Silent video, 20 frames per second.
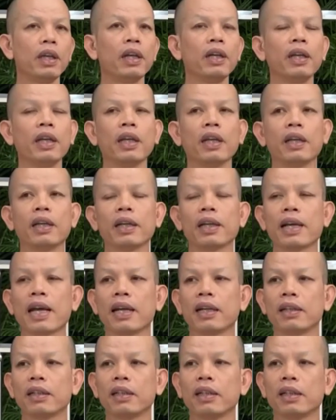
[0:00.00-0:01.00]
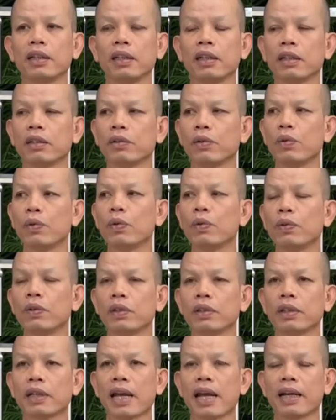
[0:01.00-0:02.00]
คือเห็นเหตุในการเกิดเนี่ย ทุก
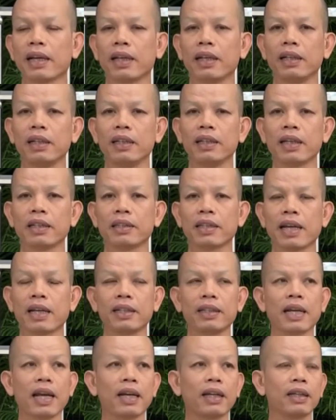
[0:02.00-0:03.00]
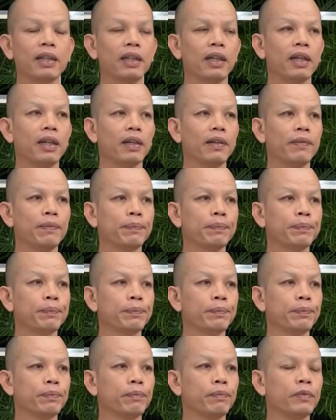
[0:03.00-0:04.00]
ขังอริยสัจจังนี่ละ
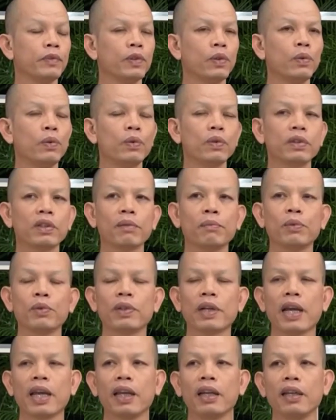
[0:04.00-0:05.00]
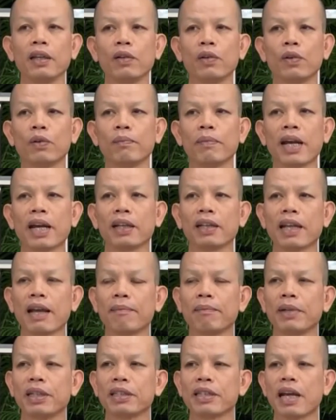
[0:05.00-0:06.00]
ทุกสมุทัยนิโรธมาก
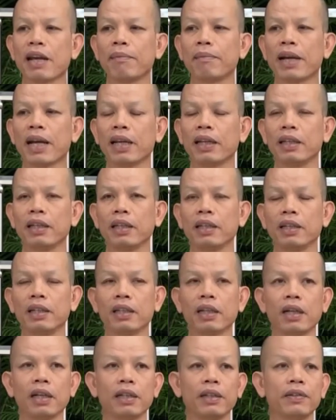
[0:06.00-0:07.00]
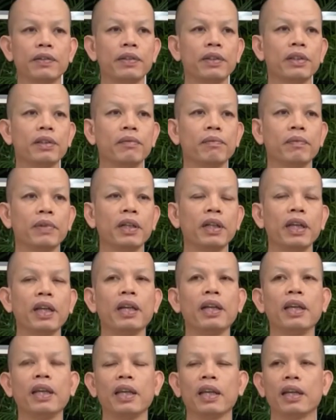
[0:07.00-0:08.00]
ตามภาษาบาลีนี่ละเพิ่น
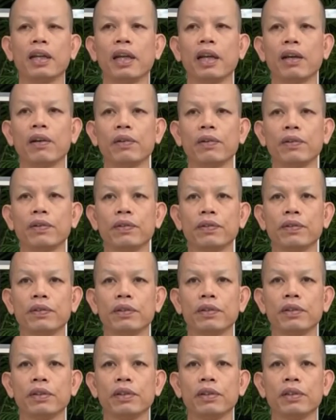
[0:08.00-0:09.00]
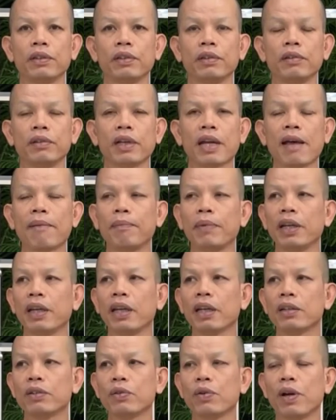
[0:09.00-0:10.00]
เห็นเหตุแล้ว กลับไป
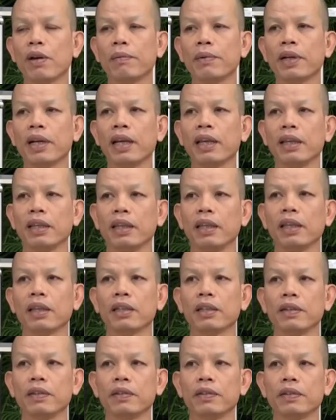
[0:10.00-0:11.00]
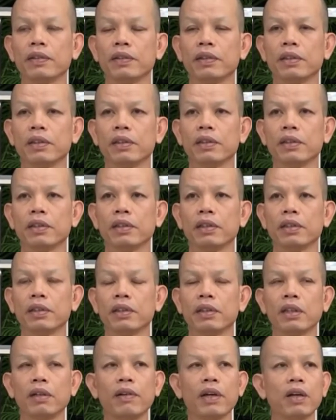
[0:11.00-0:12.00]
เหตุซัวบ่ได้อีก
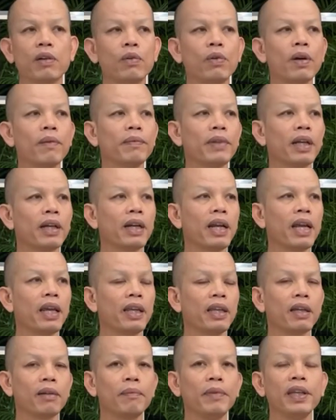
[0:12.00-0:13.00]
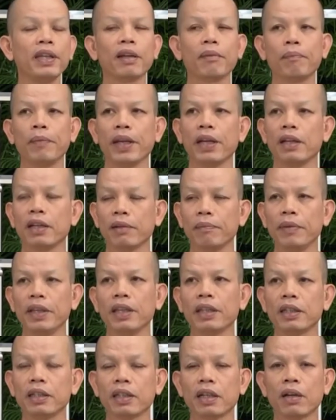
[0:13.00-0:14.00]
แต่ว่าความอยากได้อยากมีอยากเป็นยัง
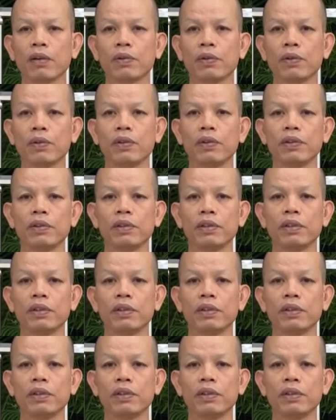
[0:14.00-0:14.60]
มีคือเก่า